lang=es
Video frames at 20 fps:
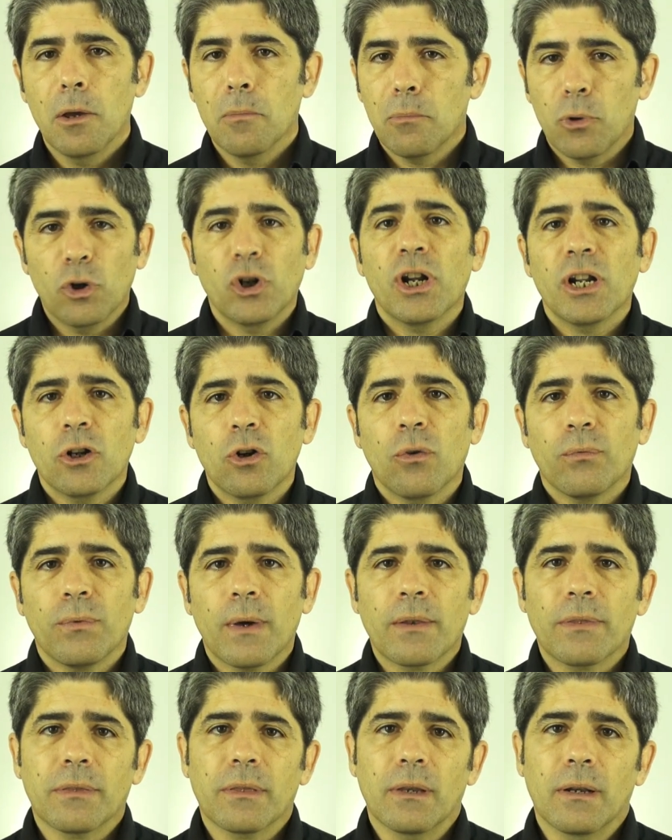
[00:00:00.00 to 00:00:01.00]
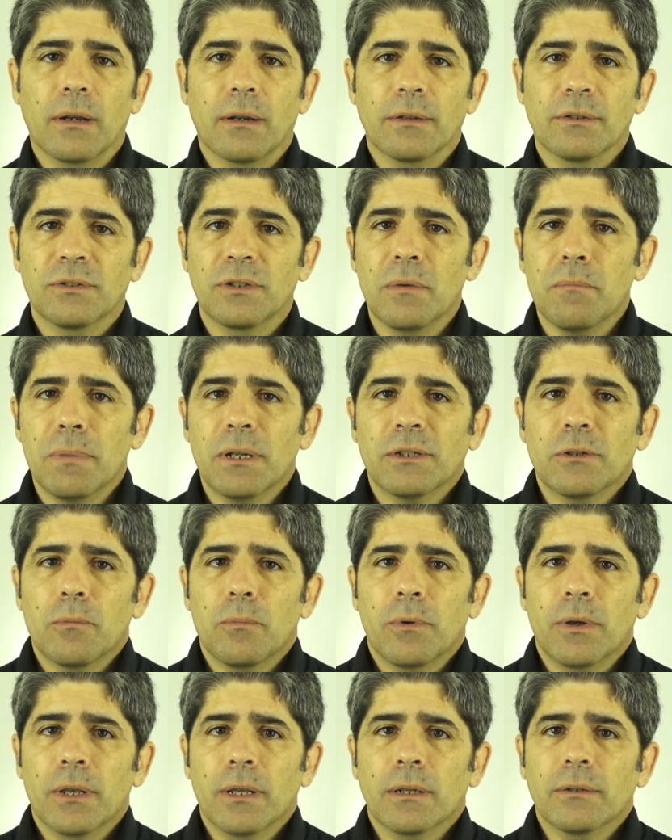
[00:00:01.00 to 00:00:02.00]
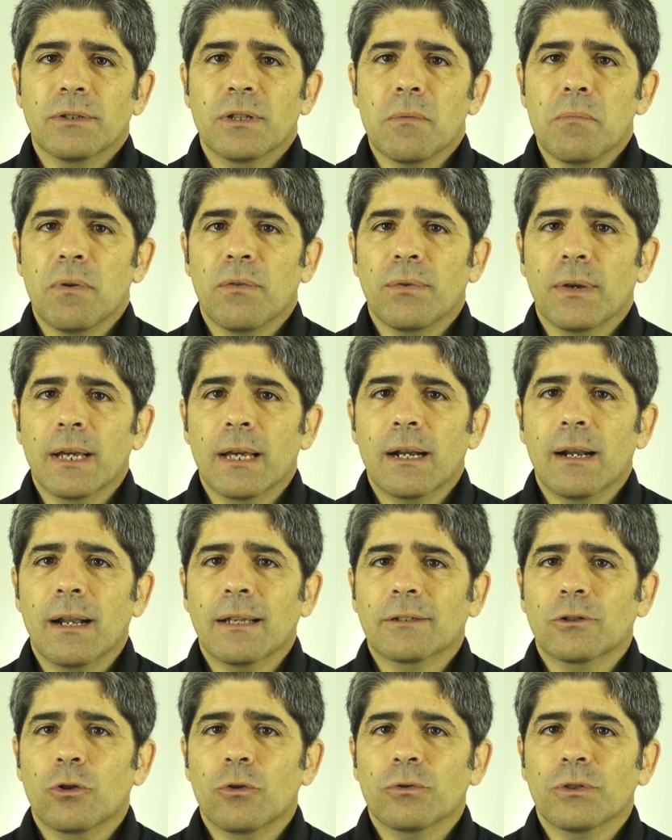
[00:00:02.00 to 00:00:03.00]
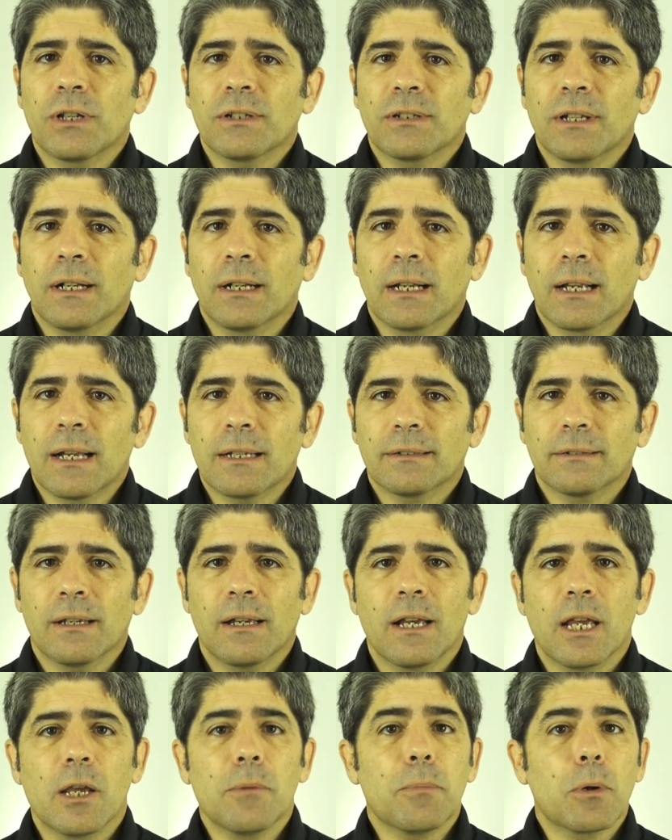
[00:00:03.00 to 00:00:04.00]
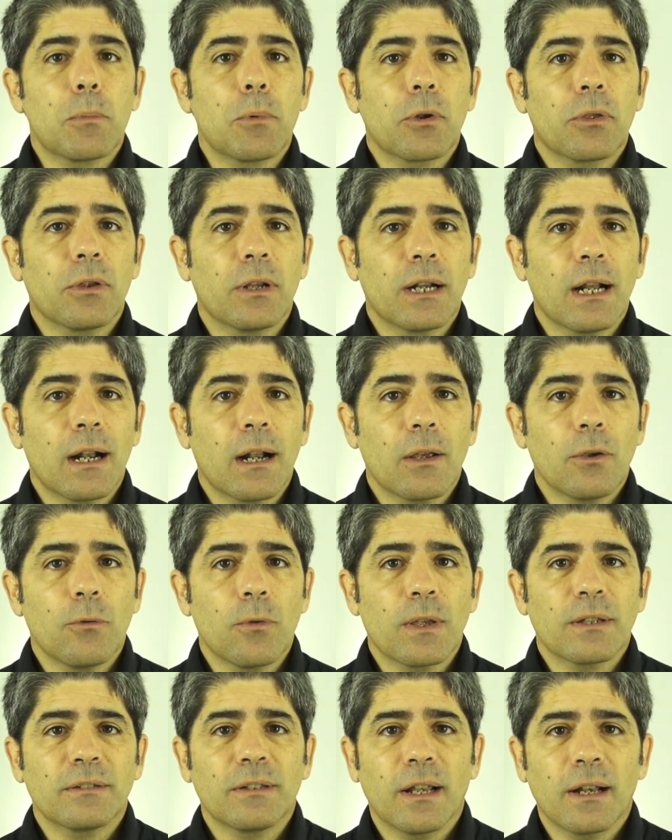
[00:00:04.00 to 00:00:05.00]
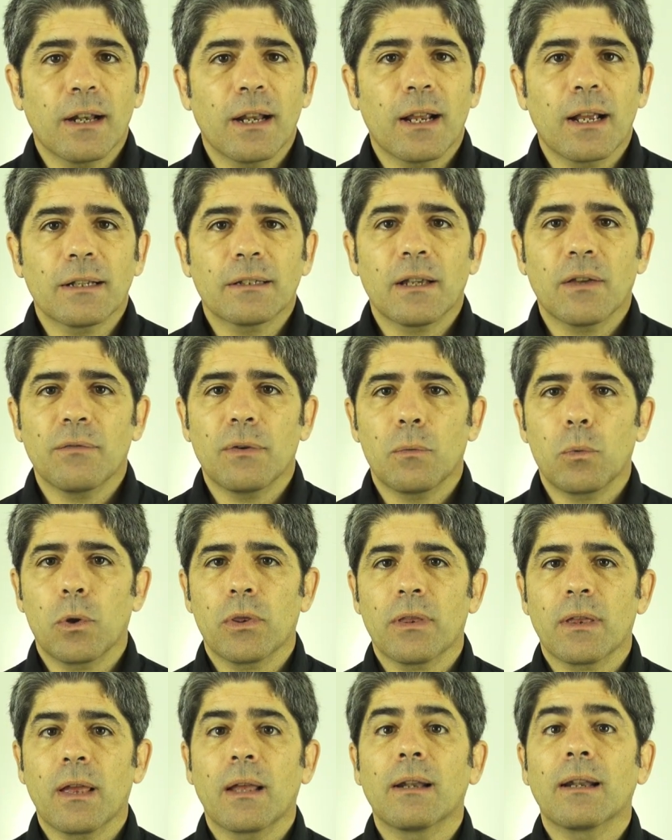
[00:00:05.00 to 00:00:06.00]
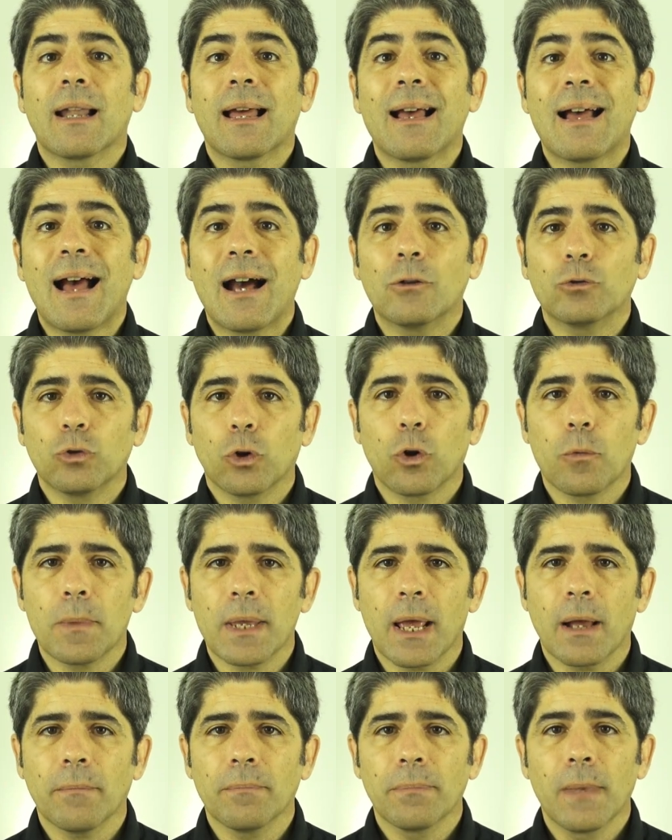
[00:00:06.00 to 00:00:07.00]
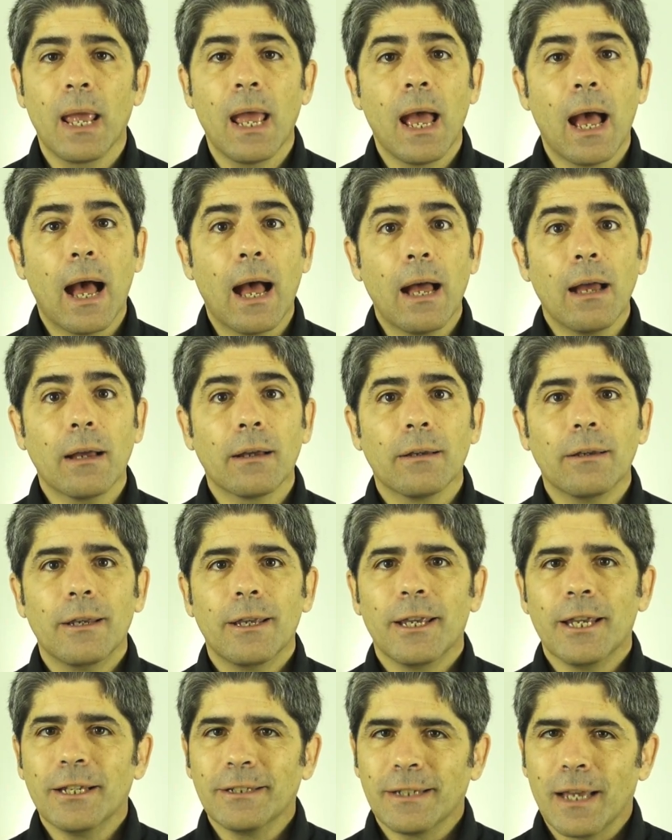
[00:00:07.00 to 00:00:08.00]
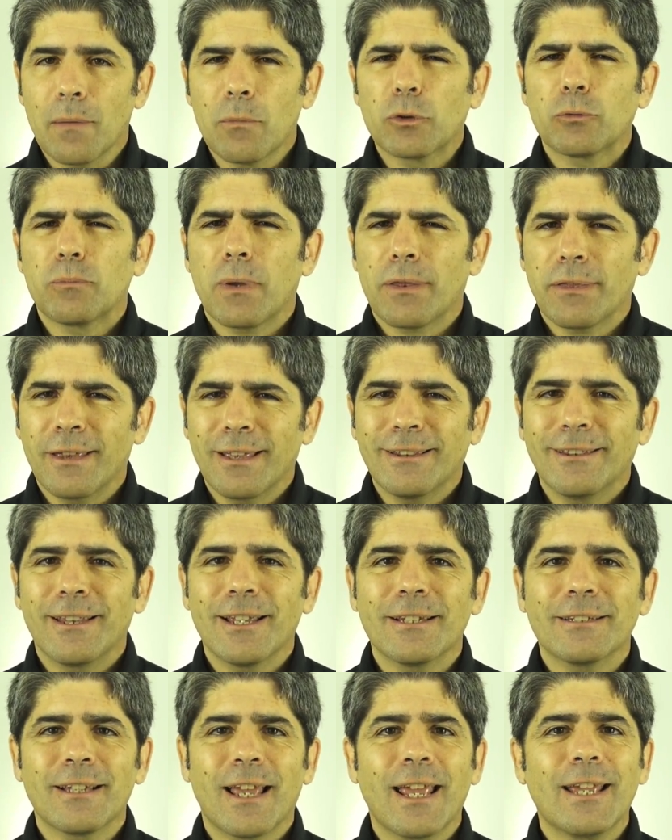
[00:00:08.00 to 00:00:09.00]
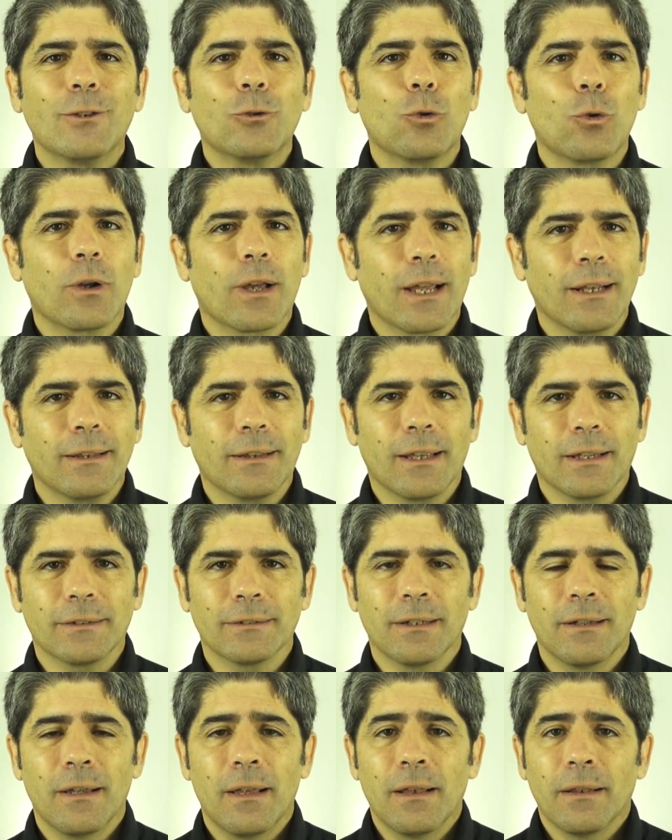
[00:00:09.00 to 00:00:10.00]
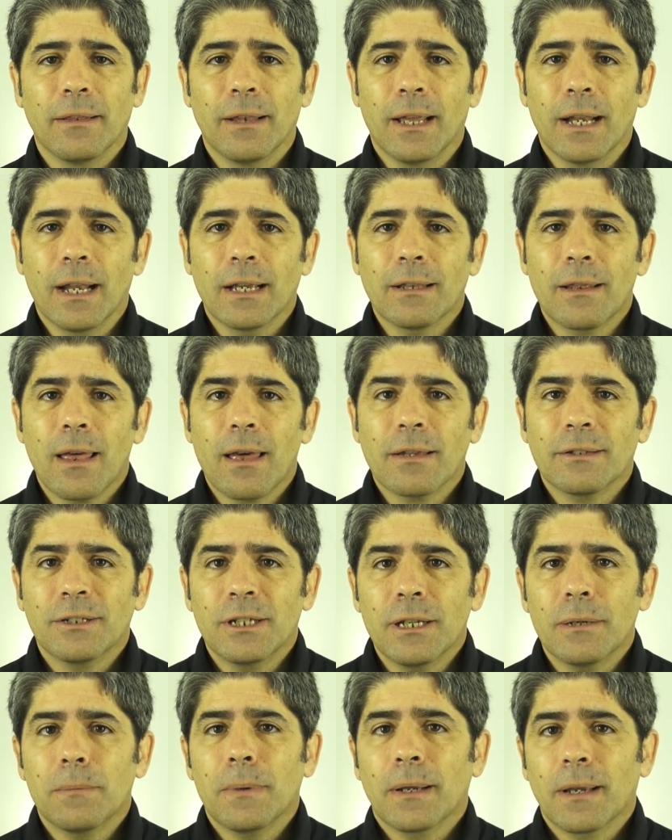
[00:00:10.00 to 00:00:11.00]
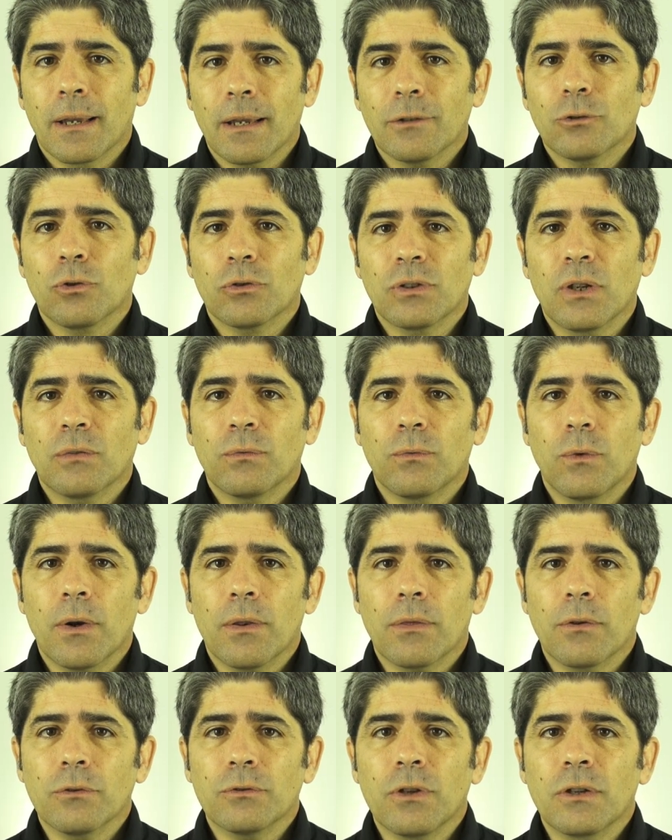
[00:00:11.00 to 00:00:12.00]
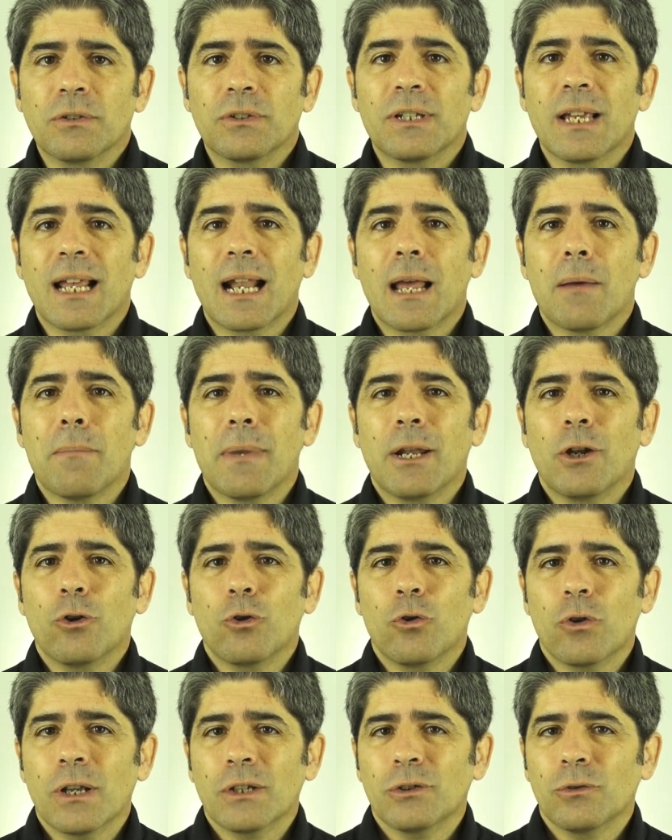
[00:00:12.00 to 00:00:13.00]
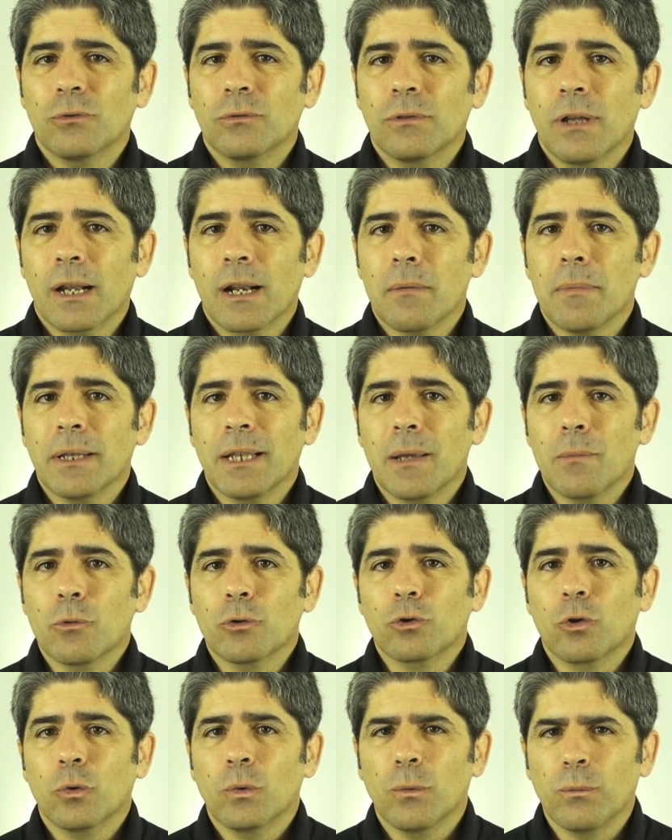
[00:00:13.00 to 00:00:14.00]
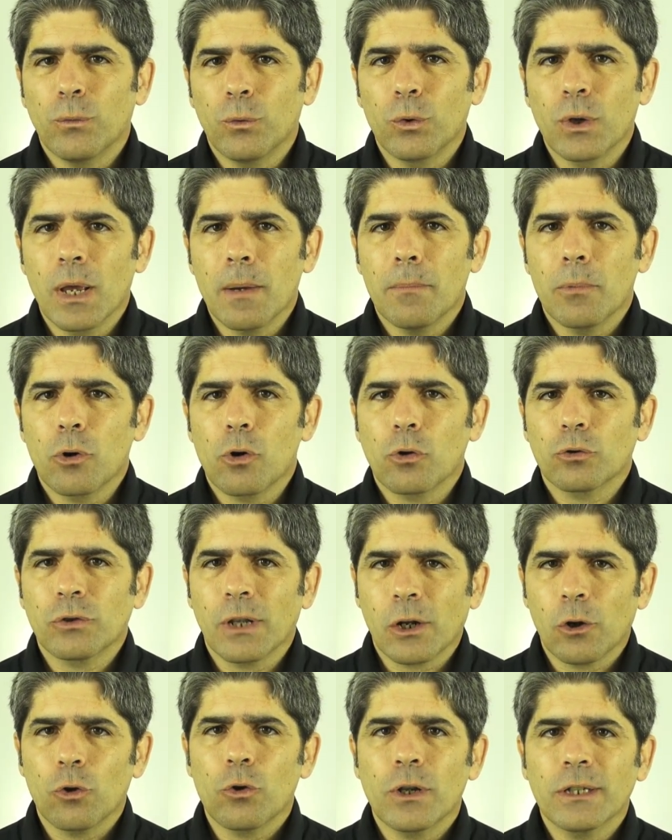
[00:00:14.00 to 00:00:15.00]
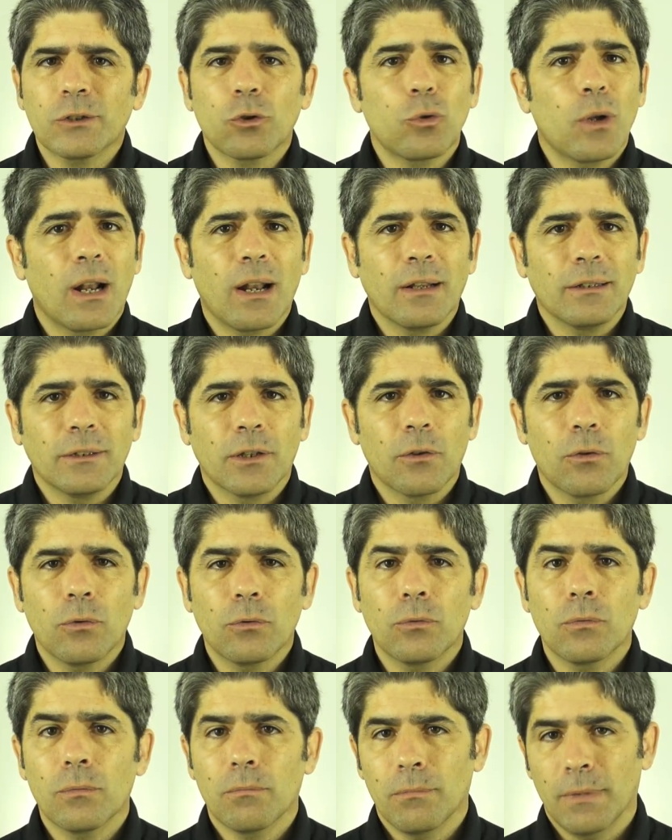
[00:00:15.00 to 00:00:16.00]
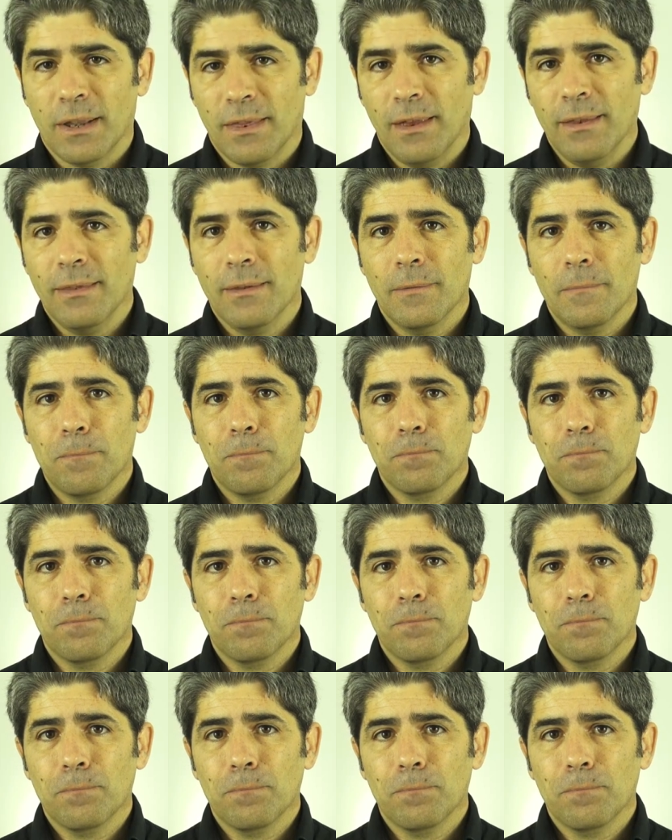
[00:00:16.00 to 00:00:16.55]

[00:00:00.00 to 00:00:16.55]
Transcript: Ponerlo fácil, siempre se pueden simplificar las cosas en casa y proporcionar ayudas técnicas que favorezcan la autonomía. Ah, y seamos pacientes e indulgentes. De nada sirven estos esfuerzos si a la menor ocasión arremetemos con furia por los errores o la lentitud, ¿verdad?